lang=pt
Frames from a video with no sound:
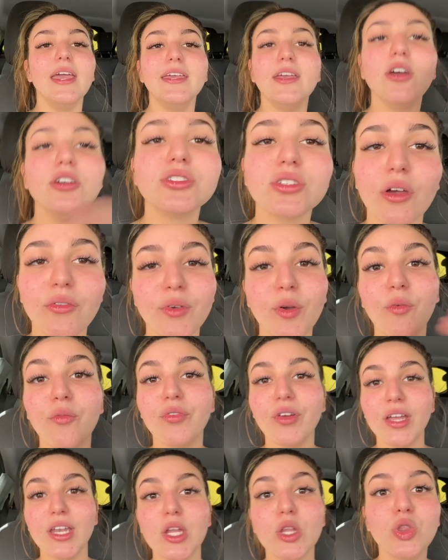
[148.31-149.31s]
e eu só vi o
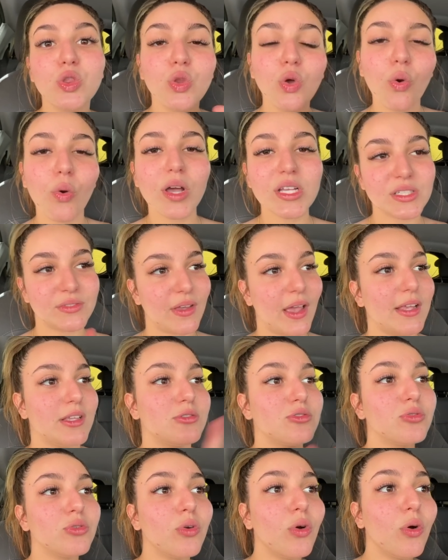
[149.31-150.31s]
Vini duas
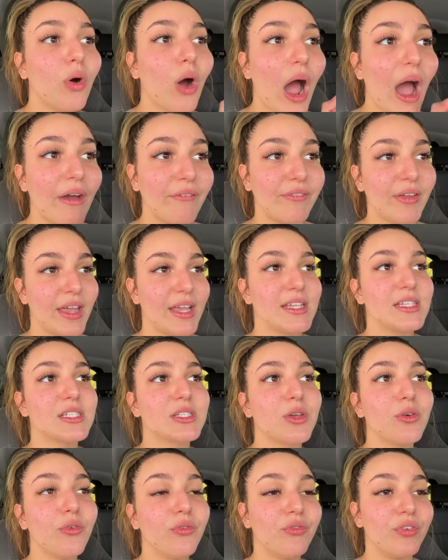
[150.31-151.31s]
vezes, a vez
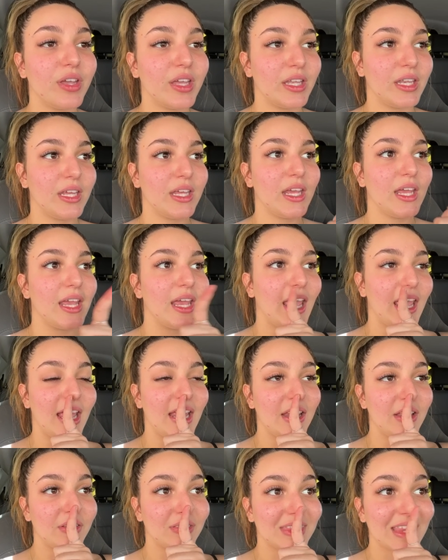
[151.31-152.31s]
que o Vini,
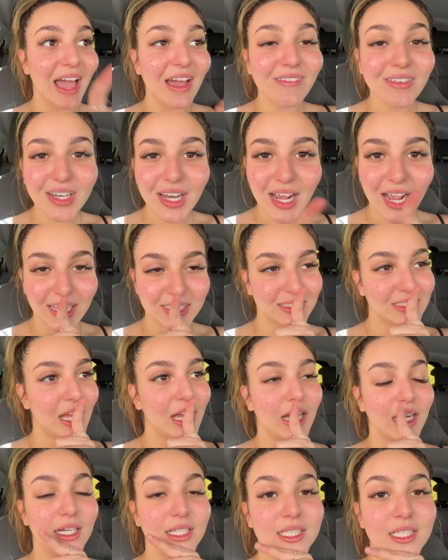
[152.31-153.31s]
ele tava na casa
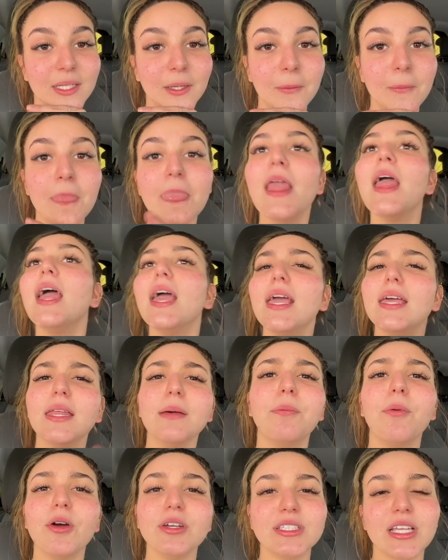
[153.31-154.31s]
da Ana, e
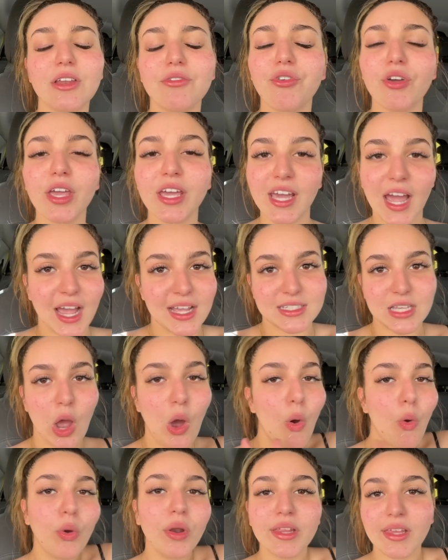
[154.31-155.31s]
depois ele foi em casa.
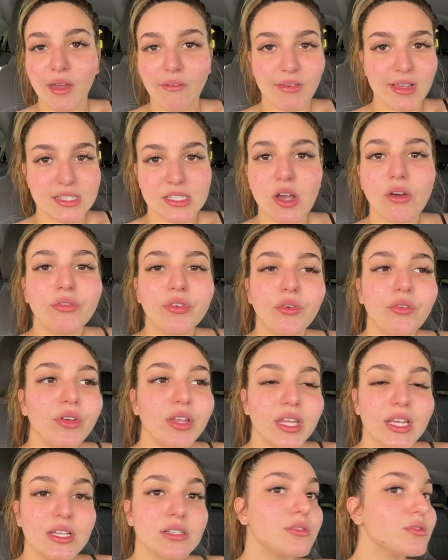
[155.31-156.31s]
A única vez que eu vi o
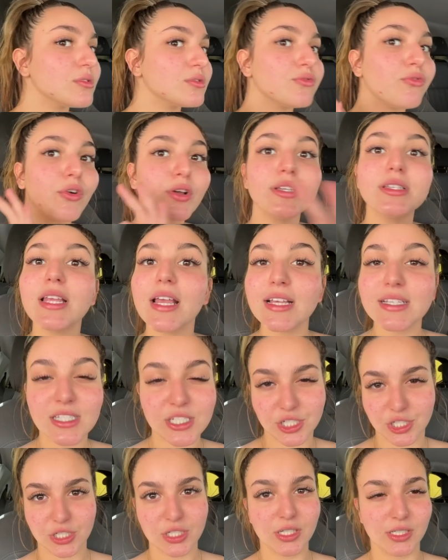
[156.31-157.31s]
Vinícius foi
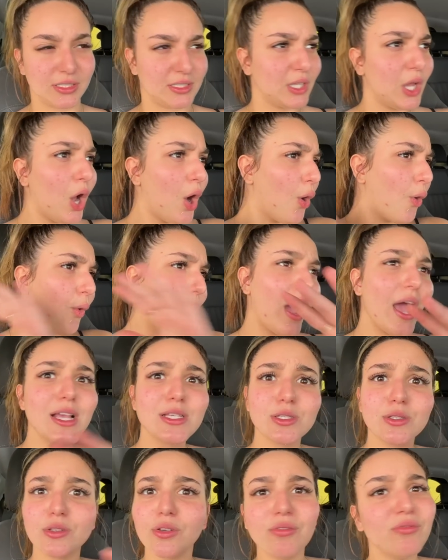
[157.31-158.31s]
nesses dias. O
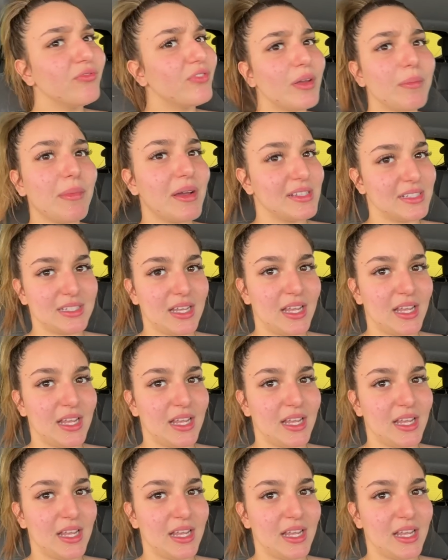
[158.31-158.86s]
resto não vi mais